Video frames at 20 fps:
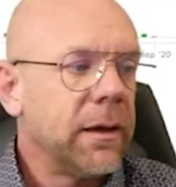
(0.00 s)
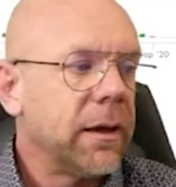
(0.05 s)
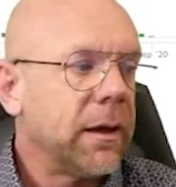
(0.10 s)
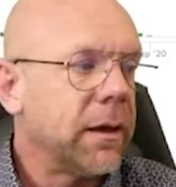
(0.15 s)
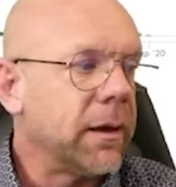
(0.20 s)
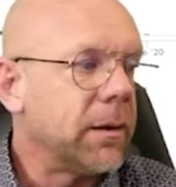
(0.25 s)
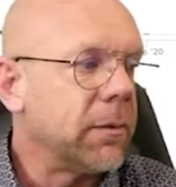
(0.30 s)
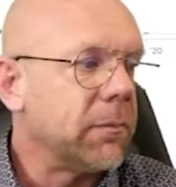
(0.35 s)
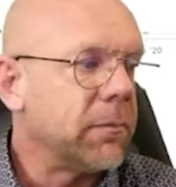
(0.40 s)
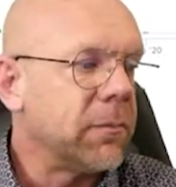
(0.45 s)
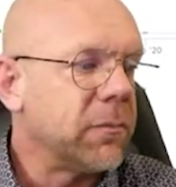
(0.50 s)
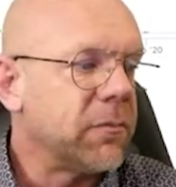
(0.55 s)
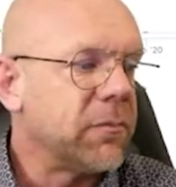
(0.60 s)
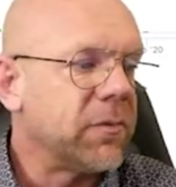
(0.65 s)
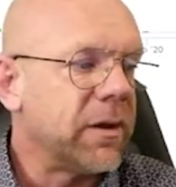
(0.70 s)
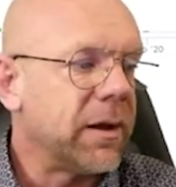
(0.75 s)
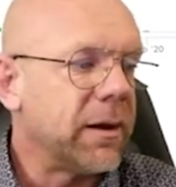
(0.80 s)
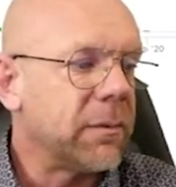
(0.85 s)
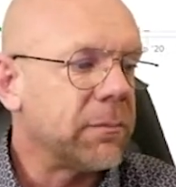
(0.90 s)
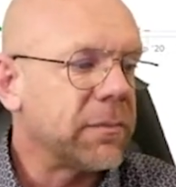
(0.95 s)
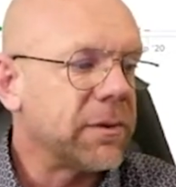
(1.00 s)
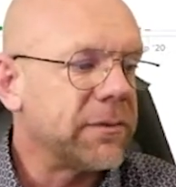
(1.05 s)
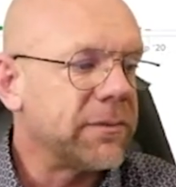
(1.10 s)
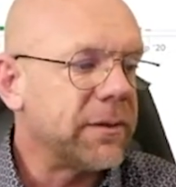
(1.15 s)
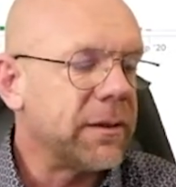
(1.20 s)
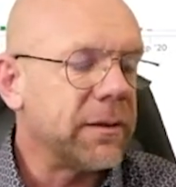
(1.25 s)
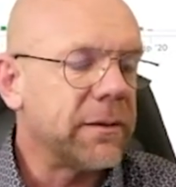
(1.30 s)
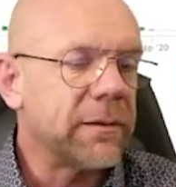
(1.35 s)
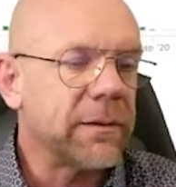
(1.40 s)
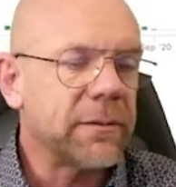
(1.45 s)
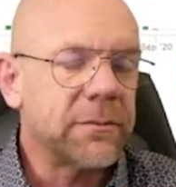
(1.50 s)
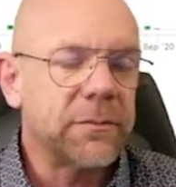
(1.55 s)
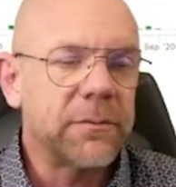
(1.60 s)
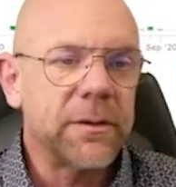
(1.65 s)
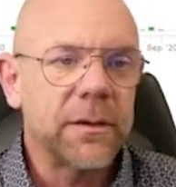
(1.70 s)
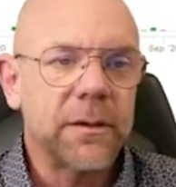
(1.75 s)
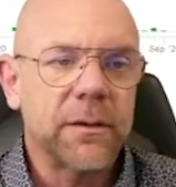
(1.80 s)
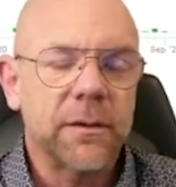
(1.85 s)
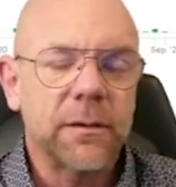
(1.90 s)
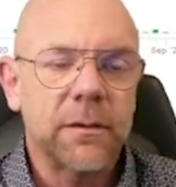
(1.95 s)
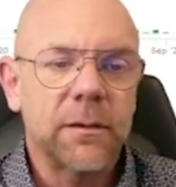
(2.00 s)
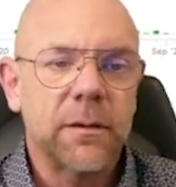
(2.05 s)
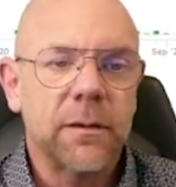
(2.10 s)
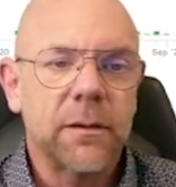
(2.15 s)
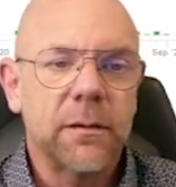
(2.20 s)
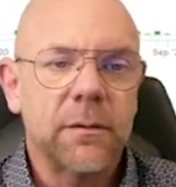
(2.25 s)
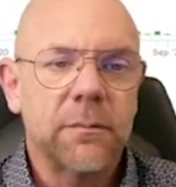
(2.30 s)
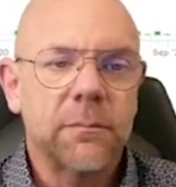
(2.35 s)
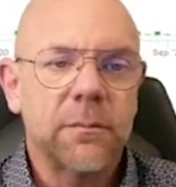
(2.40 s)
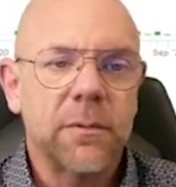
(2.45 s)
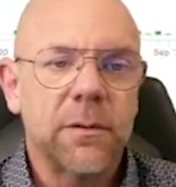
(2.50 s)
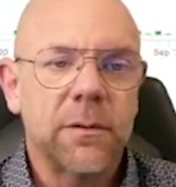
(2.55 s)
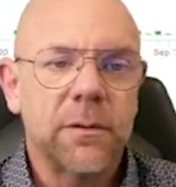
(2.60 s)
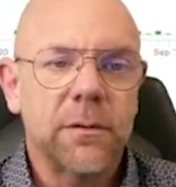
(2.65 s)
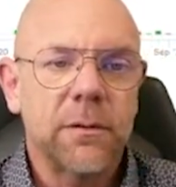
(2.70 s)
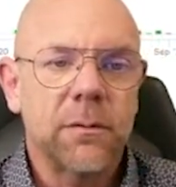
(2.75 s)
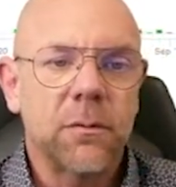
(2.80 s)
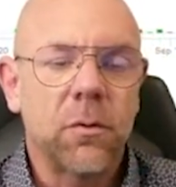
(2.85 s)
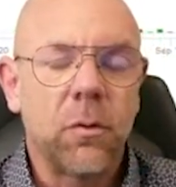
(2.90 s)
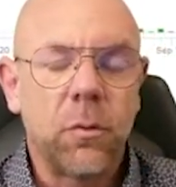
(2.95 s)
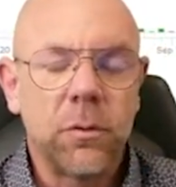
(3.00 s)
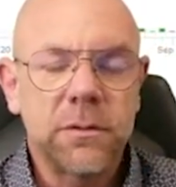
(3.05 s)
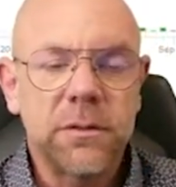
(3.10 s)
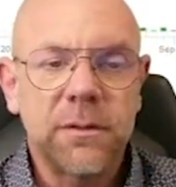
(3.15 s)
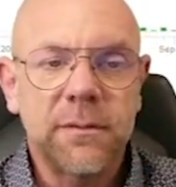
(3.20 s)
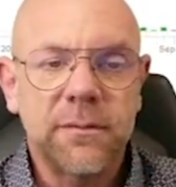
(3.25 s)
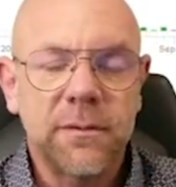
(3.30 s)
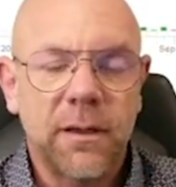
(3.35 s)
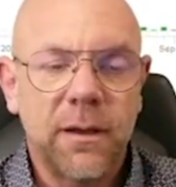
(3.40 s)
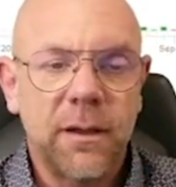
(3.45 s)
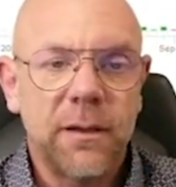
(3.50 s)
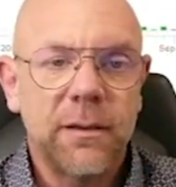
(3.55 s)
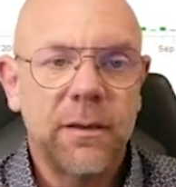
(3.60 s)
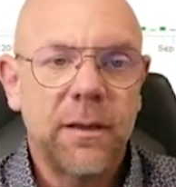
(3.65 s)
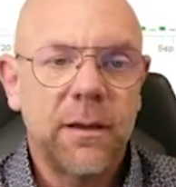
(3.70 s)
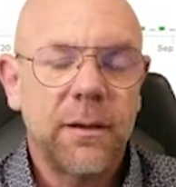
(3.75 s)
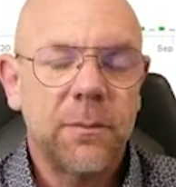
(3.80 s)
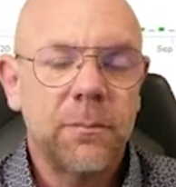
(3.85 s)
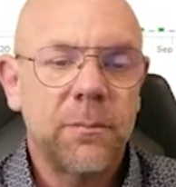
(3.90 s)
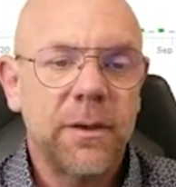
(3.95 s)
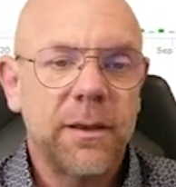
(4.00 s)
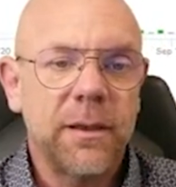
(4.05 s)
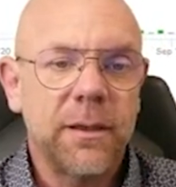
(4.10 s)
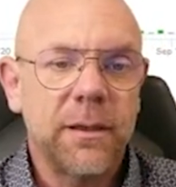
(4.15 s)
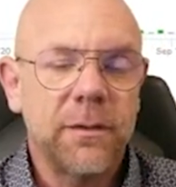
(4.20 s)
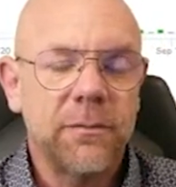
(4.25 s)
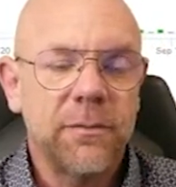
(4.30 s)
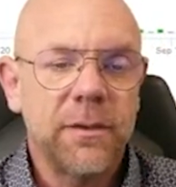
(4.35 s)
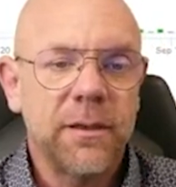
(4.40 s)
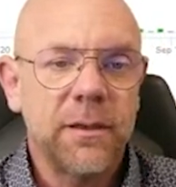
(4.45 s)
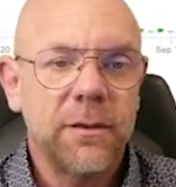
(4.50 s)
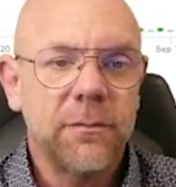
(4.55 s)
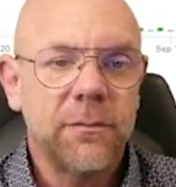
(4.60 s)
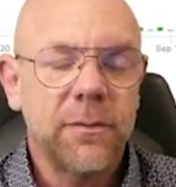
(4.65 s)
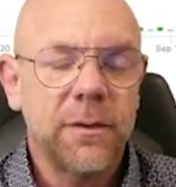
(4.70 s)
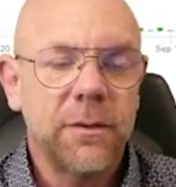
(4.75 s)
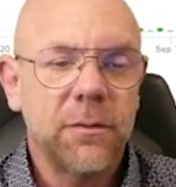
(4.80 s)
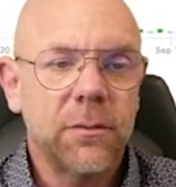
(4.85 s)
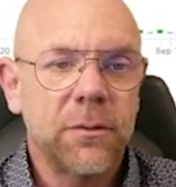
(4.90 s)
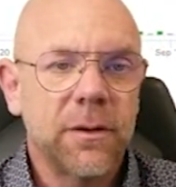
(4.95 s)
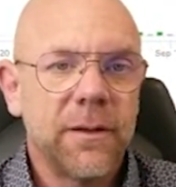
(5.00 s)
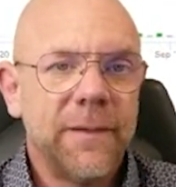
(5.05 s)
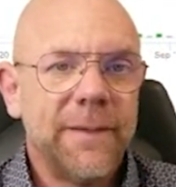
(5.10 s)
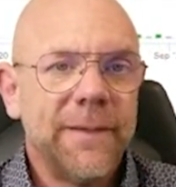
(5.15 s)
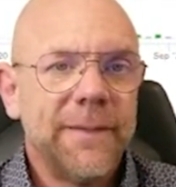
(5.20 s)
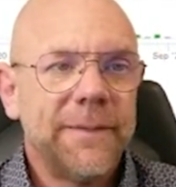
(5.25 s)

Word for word: Ähm, wir haben gesehen, dass wir ähm, äh, rote Zahlen haben bei der Gewinnentwicklung.